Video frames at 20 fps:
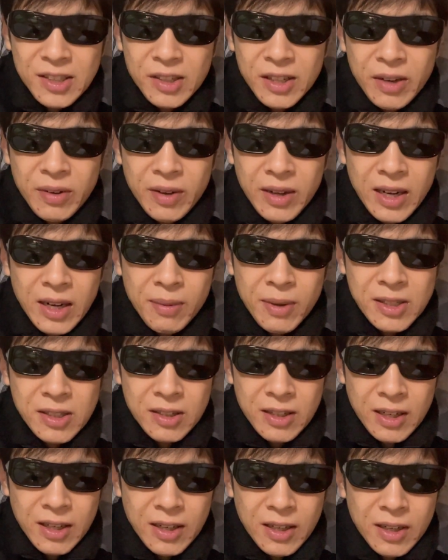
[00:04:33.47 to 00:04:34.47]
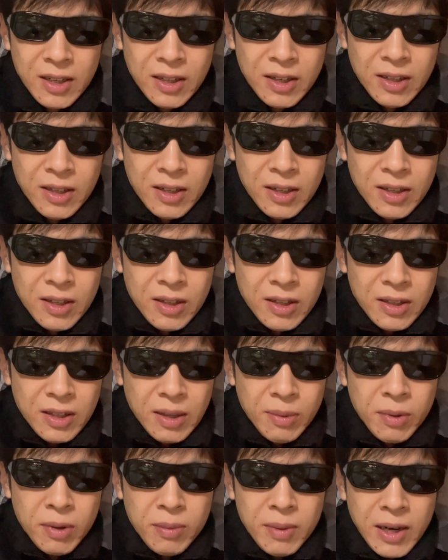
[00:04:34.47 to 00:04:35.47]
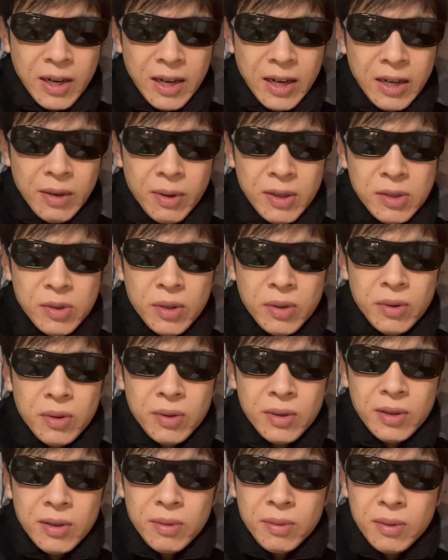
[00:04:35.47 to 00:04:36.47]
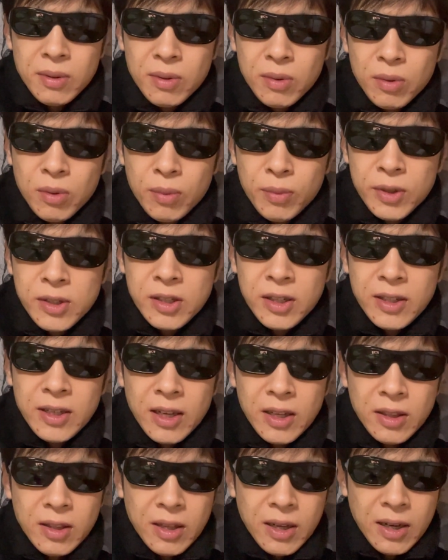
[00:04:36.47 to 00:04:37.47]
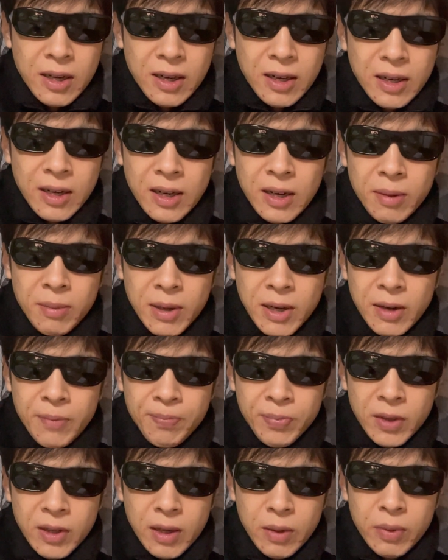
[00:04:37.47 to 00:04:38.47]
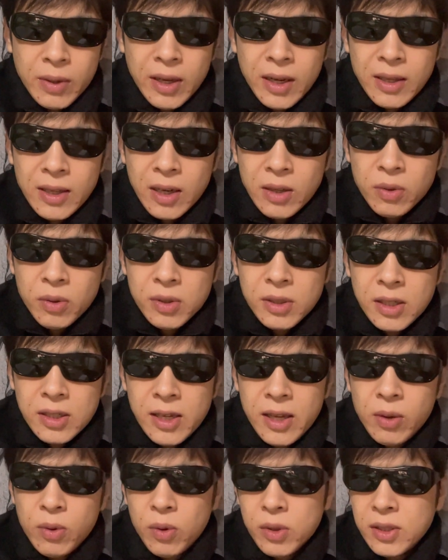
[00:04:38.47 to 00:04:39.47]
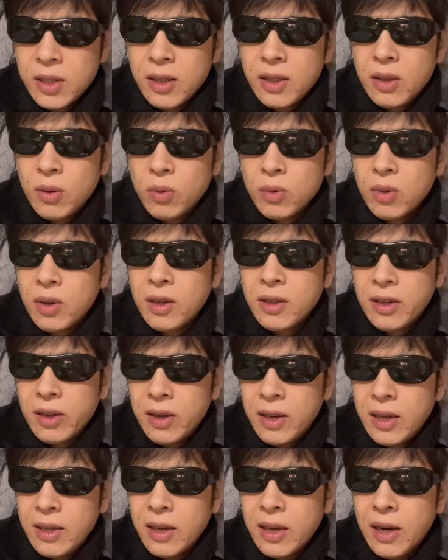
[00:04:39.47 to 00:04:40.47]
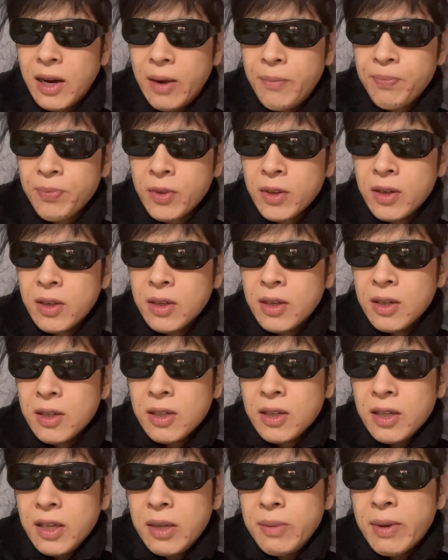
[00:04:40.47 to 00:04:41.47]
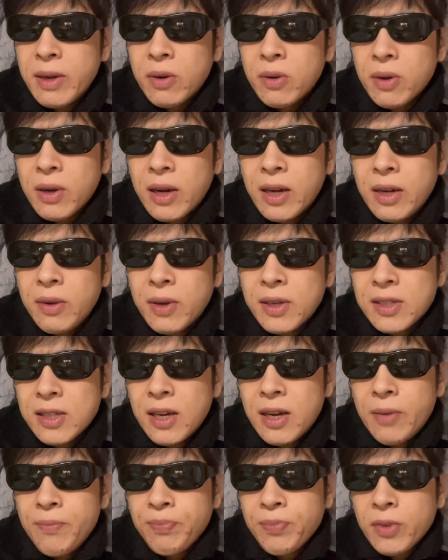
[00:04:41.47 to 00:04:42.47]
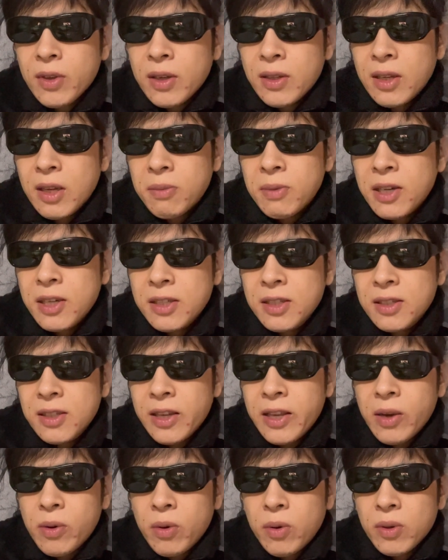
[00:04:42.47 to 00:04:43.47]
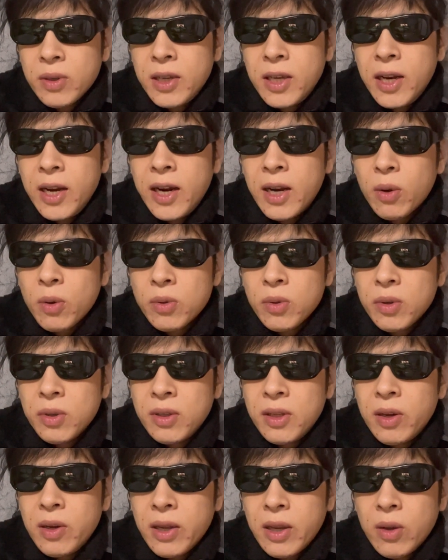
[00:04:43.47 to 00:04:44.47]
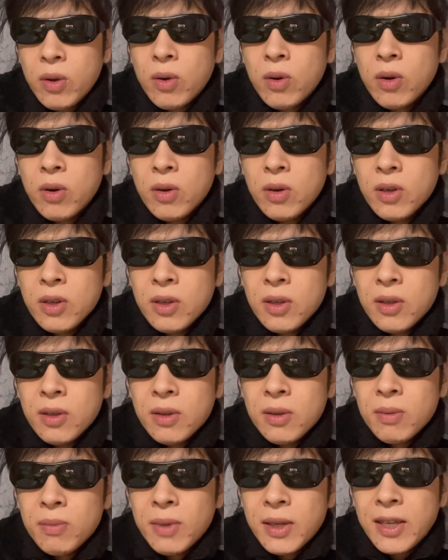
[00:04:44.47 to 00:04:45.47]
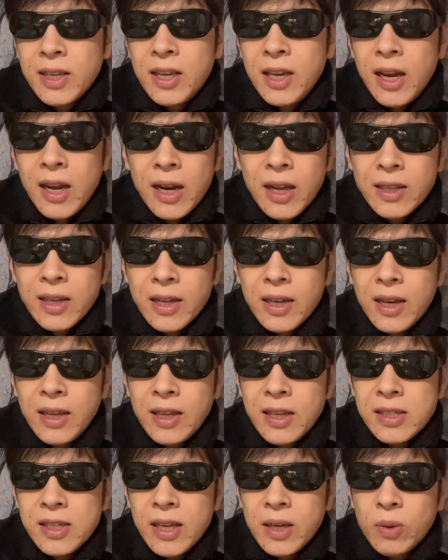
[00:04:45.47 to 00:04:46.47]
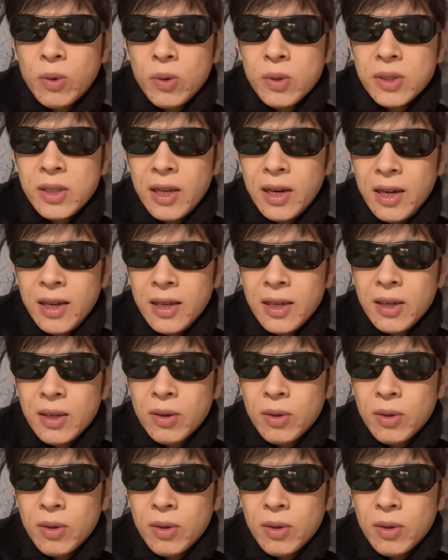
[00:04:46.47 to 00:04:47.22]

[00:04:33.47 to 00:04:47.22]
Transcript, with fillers: 手段を選ばずに。でも、まあ、彼はそれを思いついてやったから、まあ、アフリエイターとして成功したってことなんだよね。だから、今の彼はさ、生配信で結構綺麗なことを言ってるけど、まあ、綺麗なだけで成功してないっ